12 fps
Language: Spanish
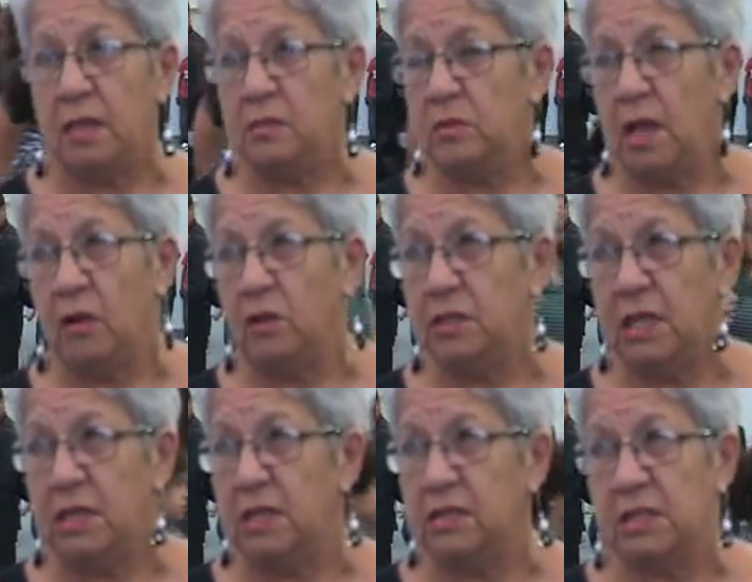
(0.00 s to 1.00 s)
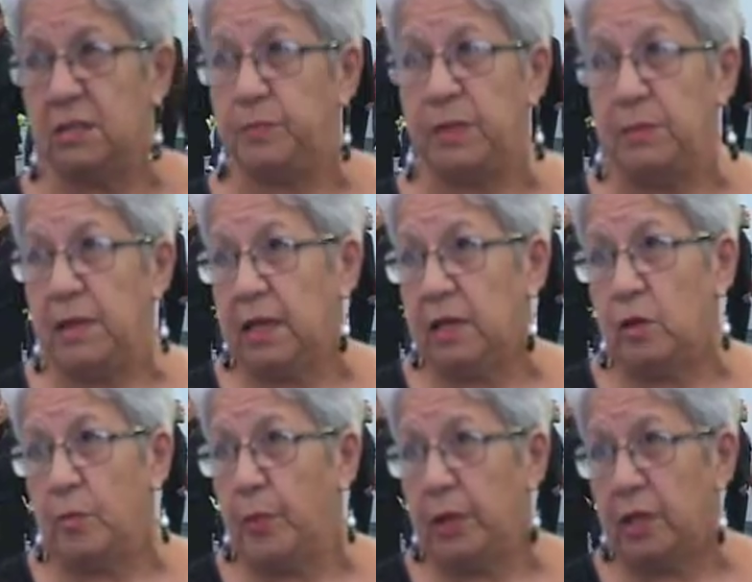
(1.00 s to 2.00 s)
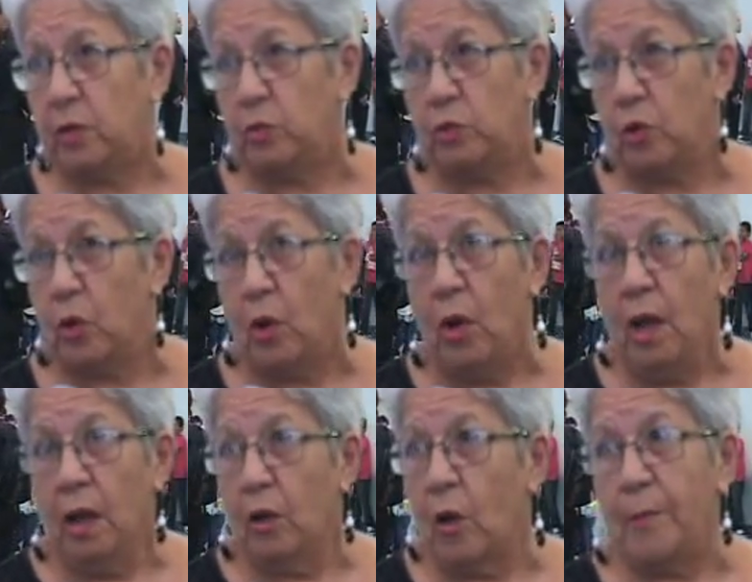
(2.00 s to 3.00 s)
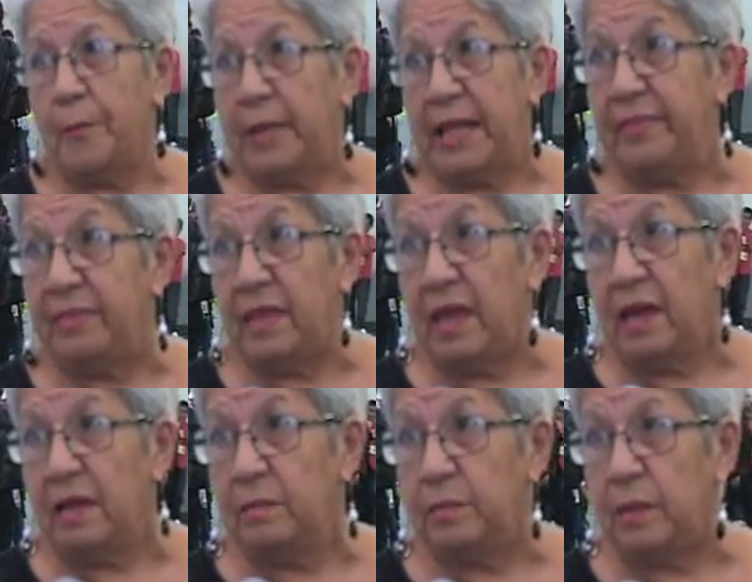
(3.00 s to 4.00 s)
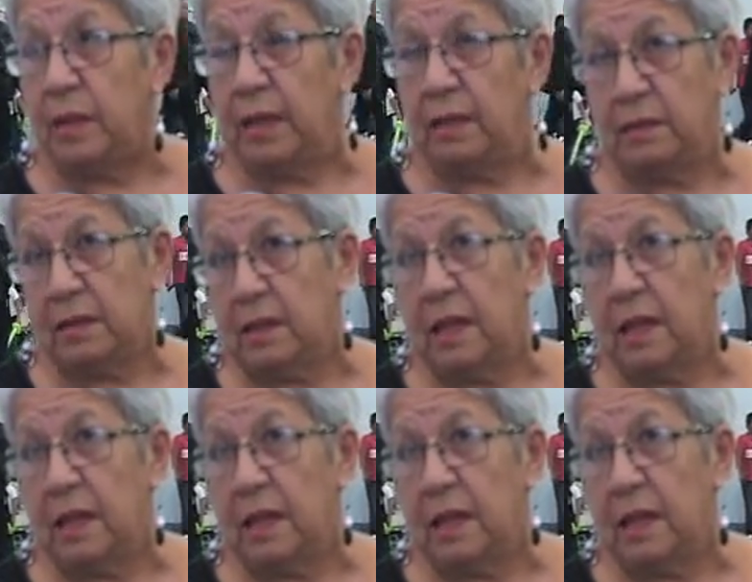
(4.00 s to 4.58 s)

es una cosa indescriptible que no puede uno comprender eh,